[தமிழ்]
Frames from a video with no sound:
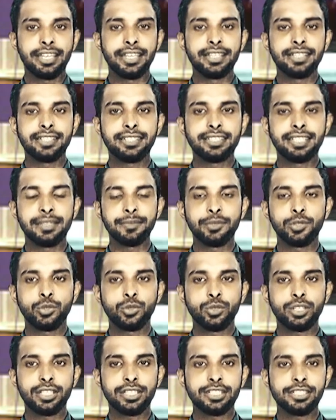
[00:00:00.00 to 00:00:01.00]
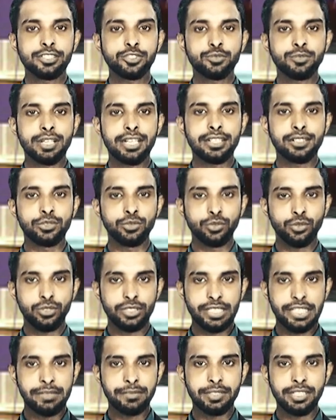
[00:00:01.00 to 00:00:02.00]
இந்த தீவு கூட்டத்தில் சுமார் நூறு
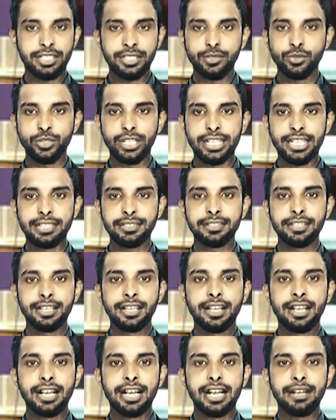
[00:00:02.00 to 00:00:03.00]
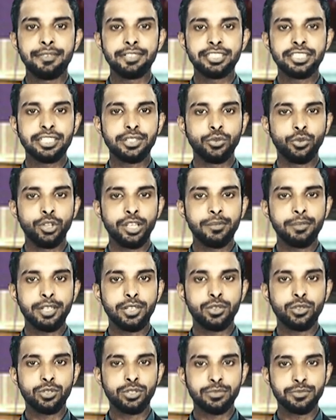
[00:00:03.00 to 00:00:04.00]
தீவுகள் உள்ளன அவற்றை உரிமை
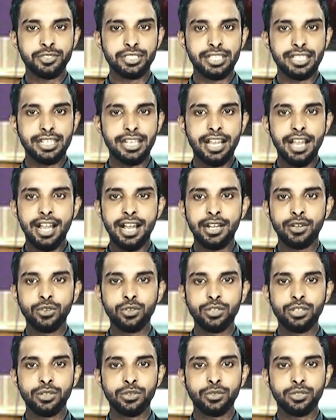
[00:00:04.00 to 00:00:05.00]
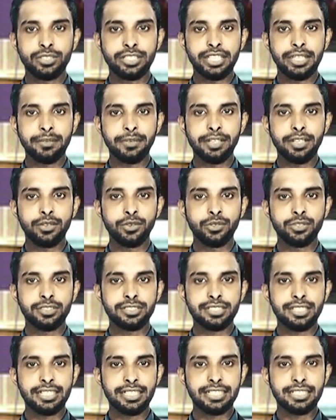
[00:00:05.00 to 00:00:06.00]
கோரும் சீனா அங்குள்ள ஒரு தீவில் ஒரு
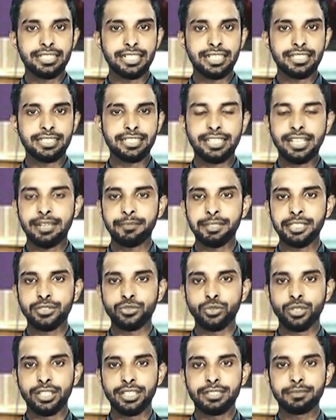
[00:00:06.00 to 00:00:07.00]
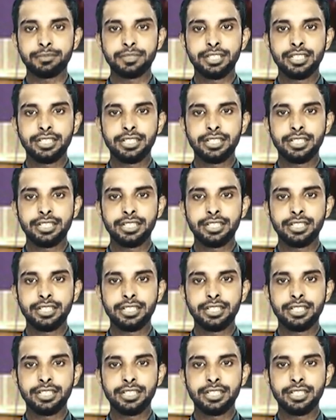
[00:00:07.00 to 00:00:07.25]
சிறிய தளத்தினை அமைத்துள்ளது